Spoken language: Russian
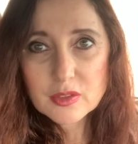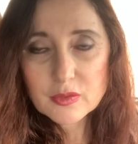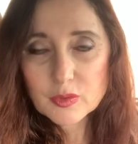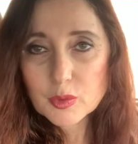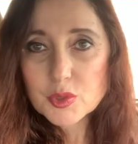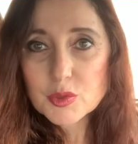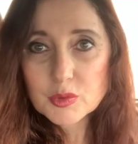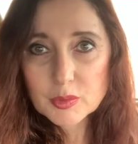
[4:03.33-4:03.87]
в
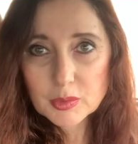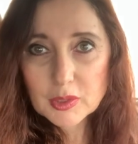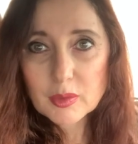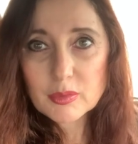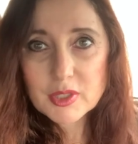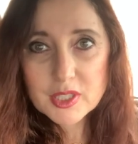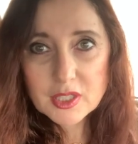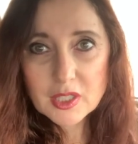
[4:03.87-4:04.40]
общем-то, была
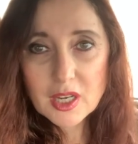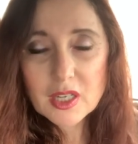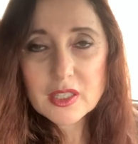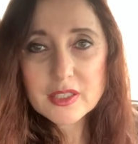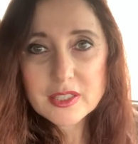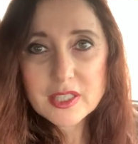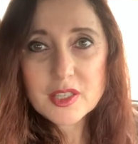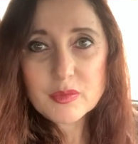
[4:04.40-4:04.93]
близка к
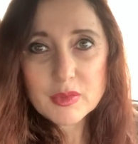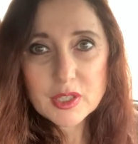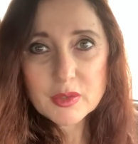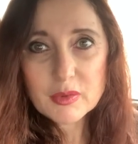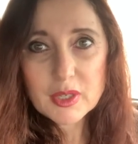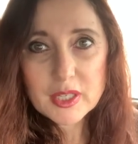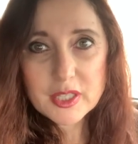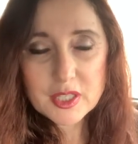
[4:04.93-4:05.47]
идее
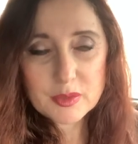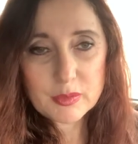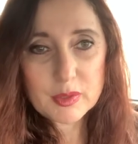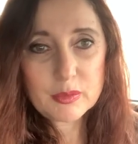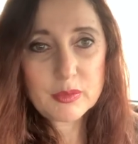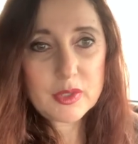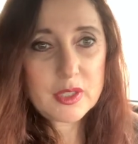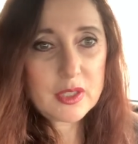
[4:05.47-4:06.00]
минимализма.
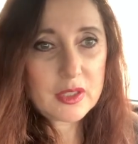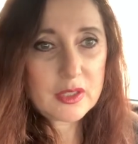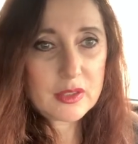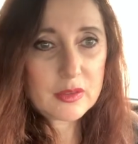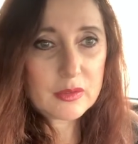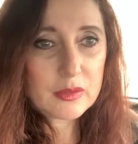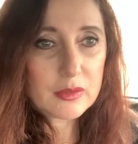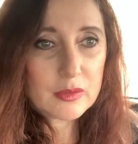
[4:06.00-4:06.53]

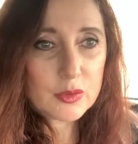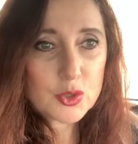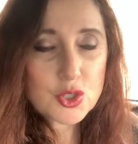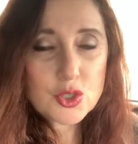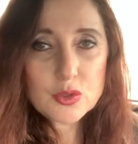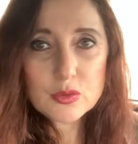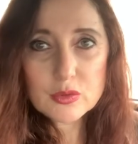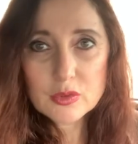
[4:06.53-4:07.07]
Мы
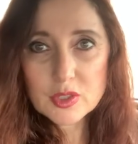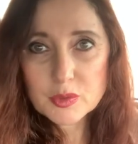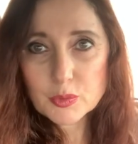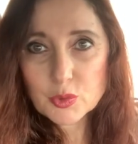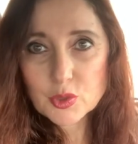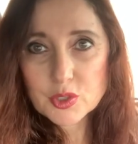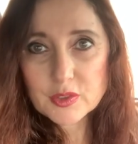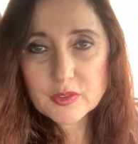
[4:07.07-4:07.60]
очень
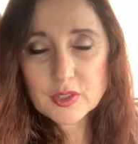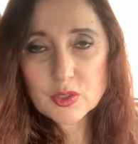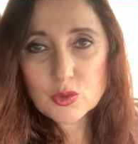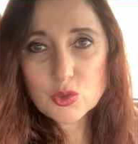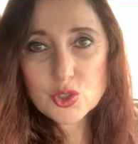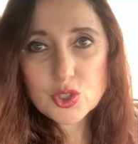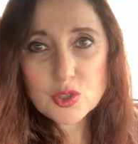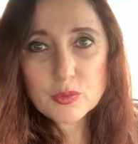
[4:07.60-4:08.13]
использовали
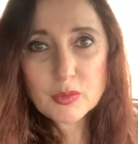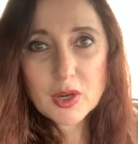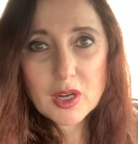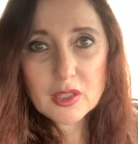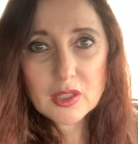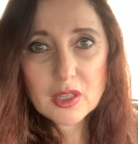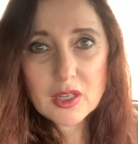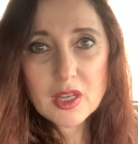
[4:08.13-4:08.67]
очень
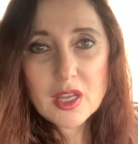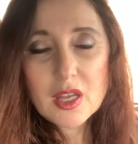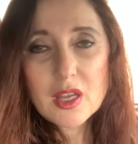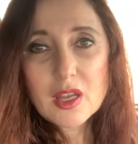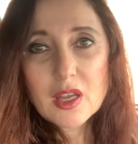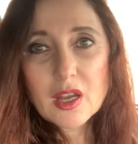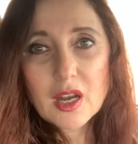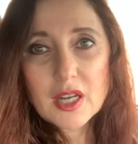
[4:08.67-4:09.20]
мало
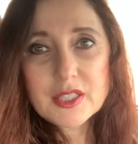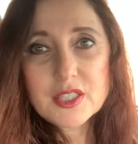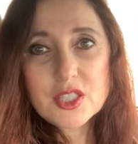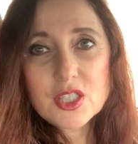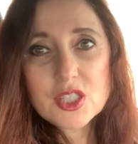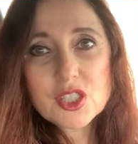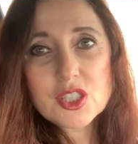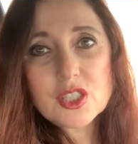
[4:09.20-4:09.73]

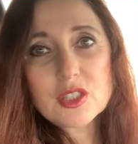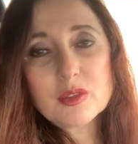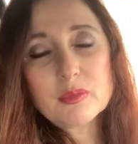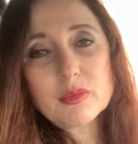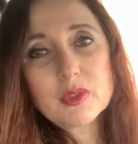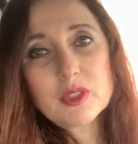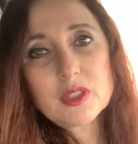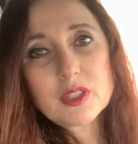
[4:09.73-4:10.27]
одежды,
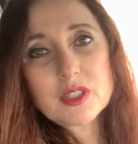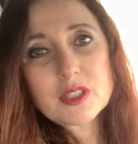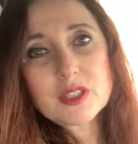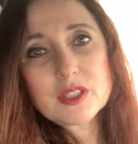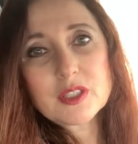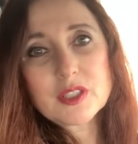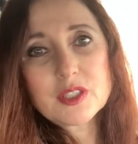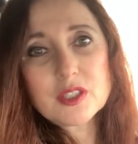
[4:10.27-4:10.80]
мы, так
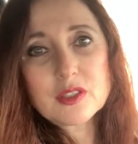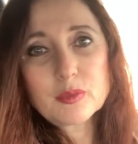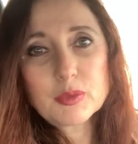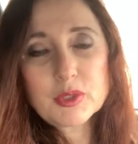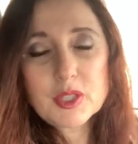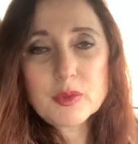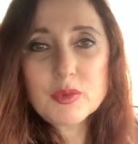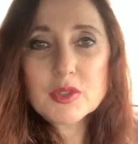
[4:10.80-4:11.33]
сказать,
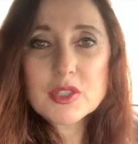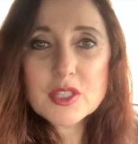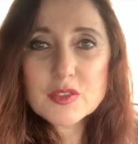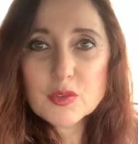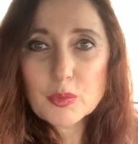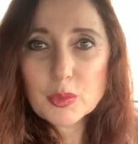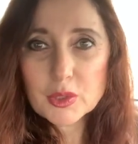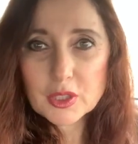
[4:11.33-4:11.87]

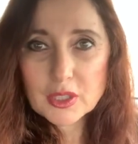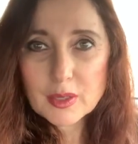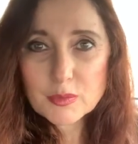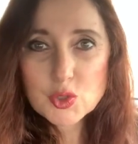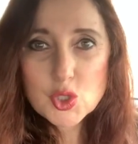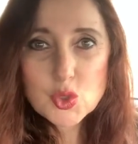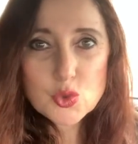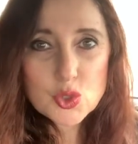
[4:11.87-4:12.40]
потребительство было
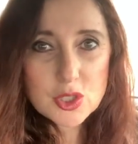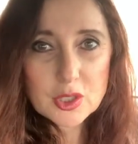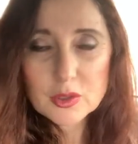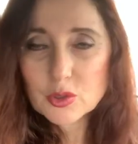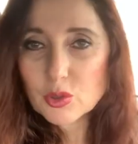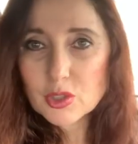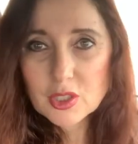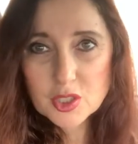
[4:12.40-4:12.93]
нам чуждо
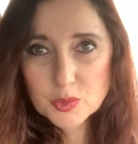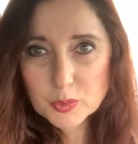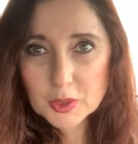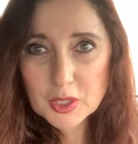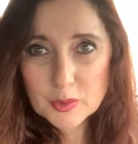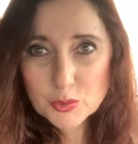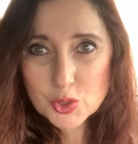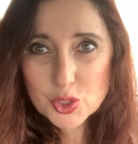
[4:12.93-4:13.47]
только лишь
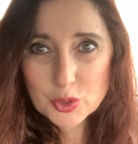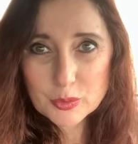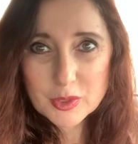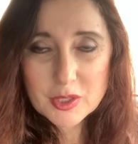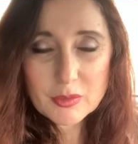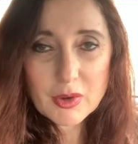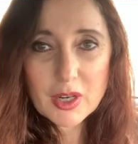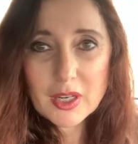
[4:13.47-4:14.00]
потому, что
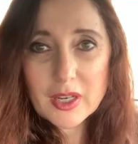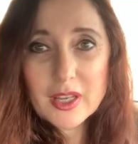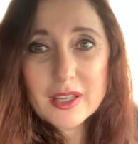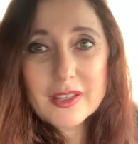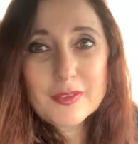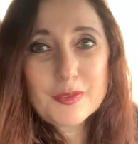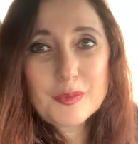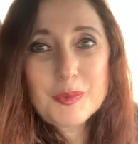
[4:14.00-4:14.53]
мы не могли,
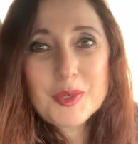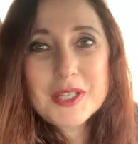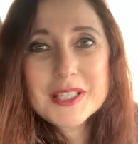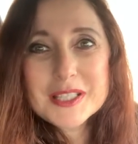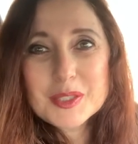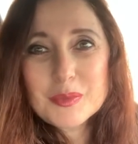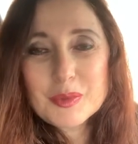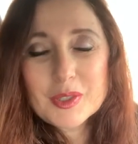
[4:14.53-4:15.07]
в
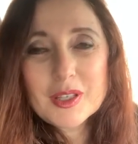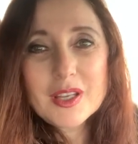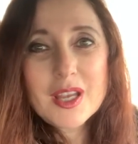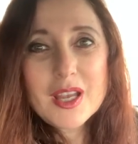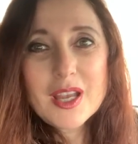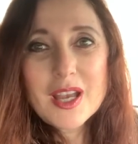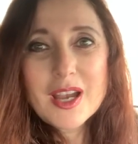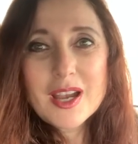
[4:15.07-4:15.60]
принципе,
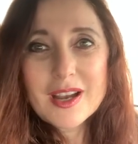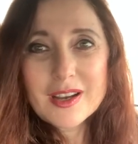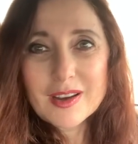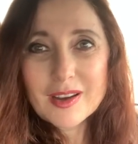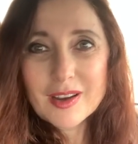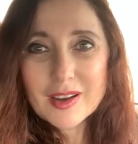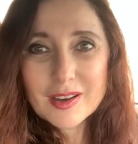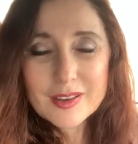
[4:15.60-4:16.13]

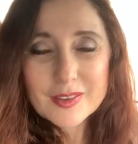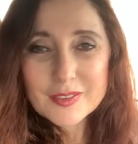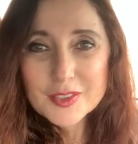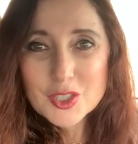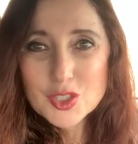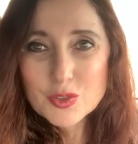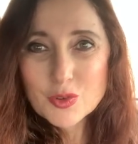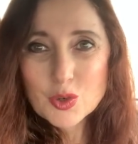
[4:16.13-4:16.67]
э,
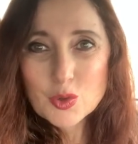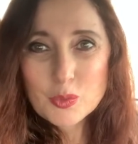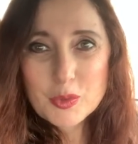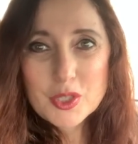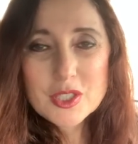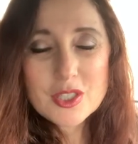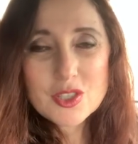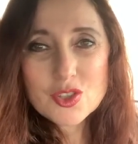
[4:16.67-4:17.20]
ничего
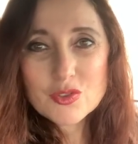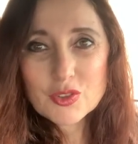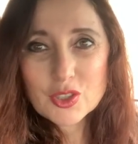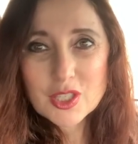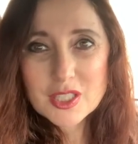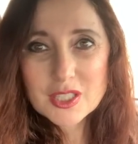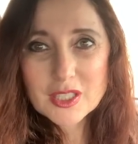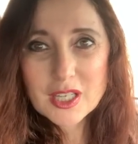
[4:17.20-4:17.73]
купить и ничего
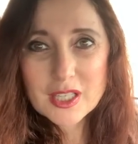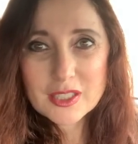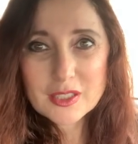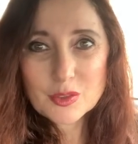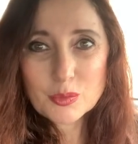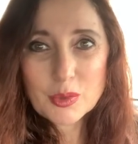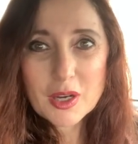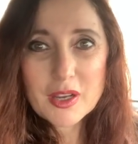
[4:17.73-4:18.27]
достать.
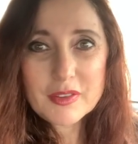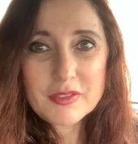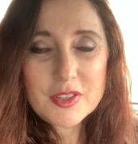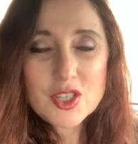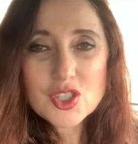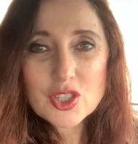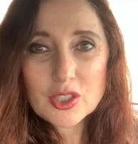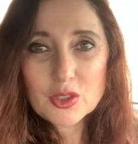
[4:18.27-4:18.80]
Любая
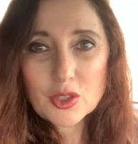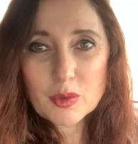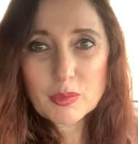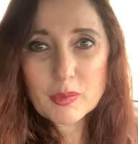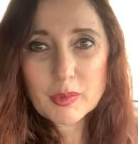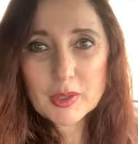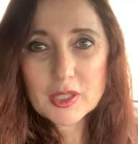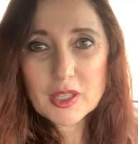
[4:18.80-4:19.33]
вещь, которая
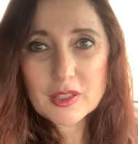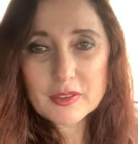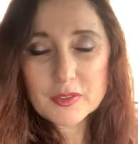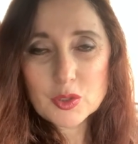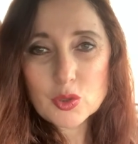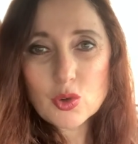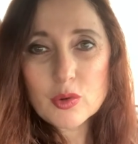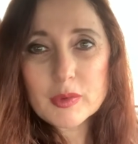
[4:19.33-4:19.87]
попадала в
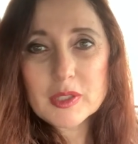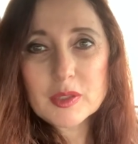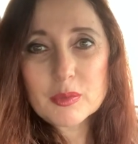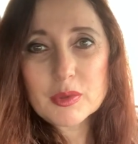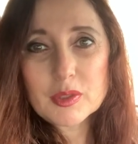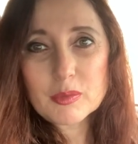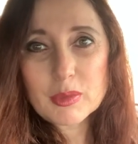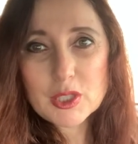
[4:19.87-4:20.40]
дом, это
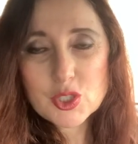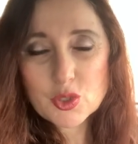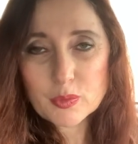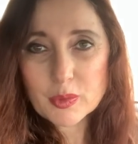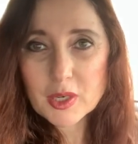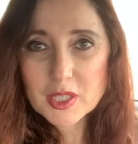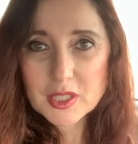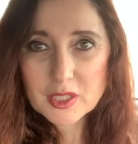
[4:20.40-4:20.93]
было большой
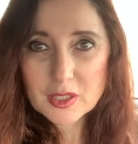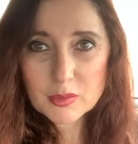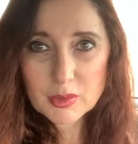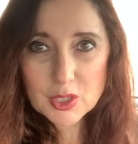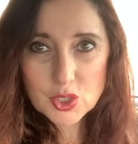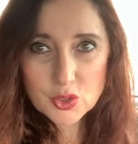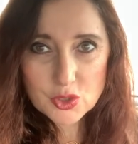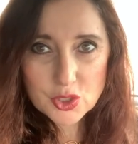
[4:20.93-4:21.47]
праздник и
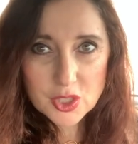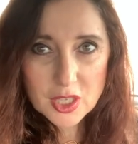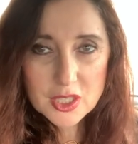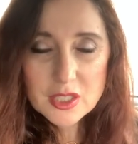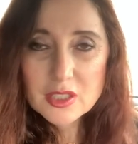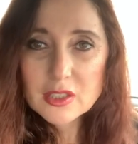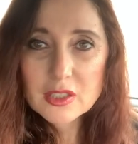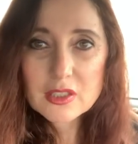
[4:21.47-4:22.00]
большое
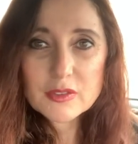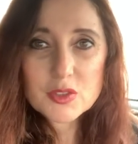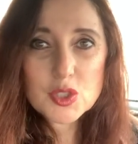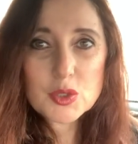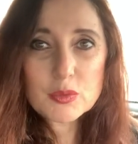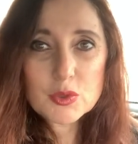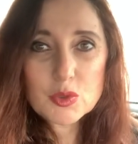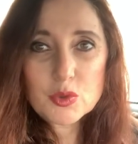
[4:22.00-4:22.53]
счастье. Для того,
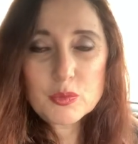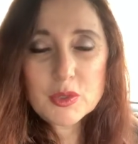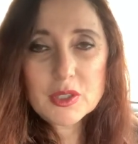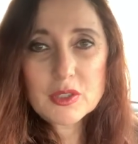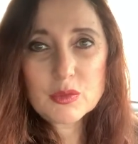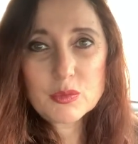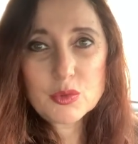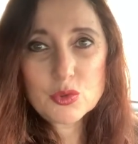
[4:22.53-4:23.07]
чтобы
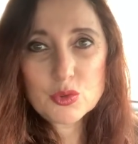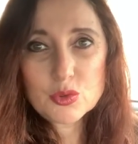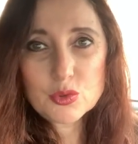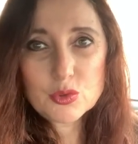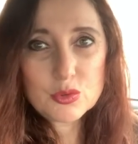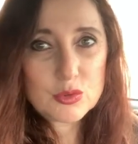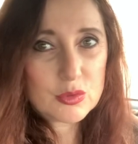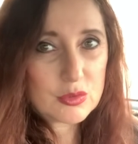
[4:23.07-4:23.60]
купить
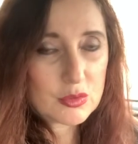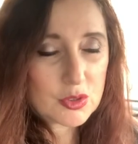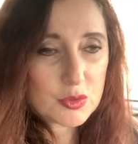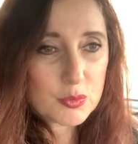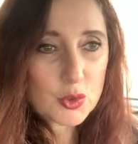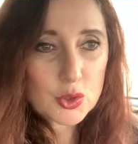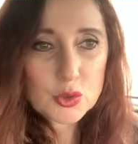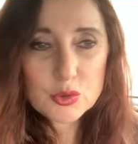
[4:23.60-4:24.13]
любую
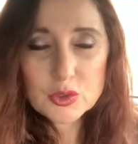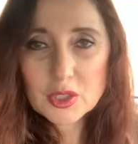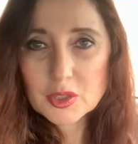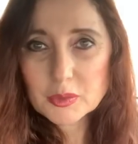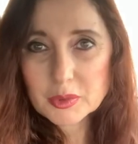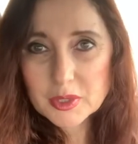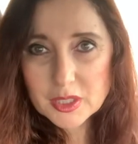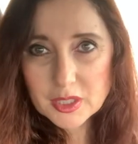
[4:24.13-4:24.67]
шмотку,
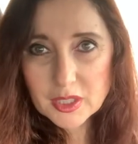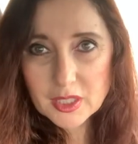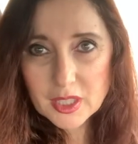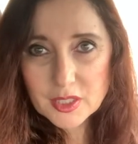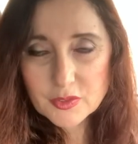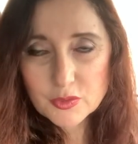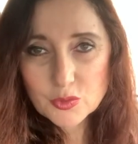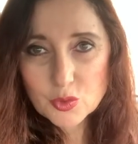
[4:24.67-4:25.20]
надо было
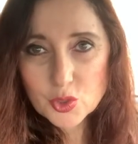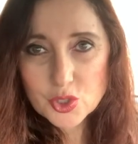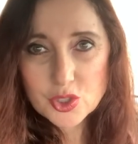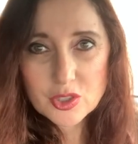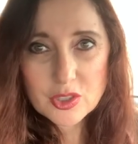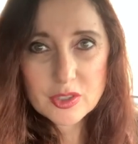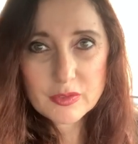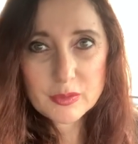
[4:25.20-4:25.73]
стоять в
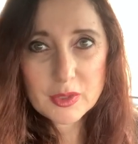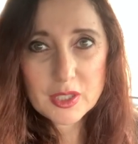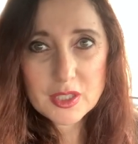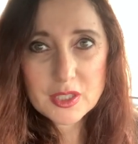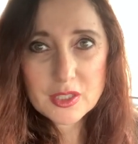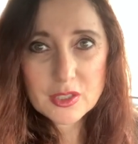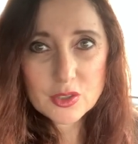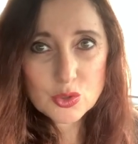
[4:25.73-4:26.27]
очереди в
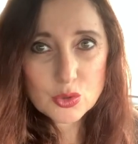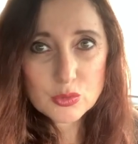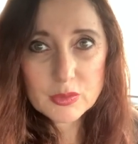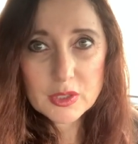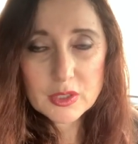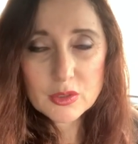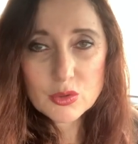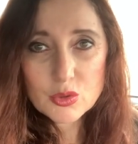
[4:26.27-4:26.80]
магазине
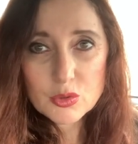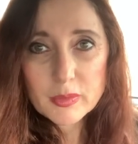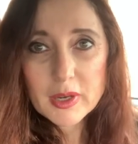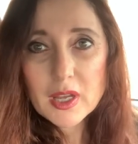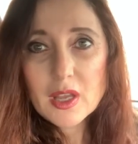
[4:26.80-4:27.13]
ЦУМ или ГУМ.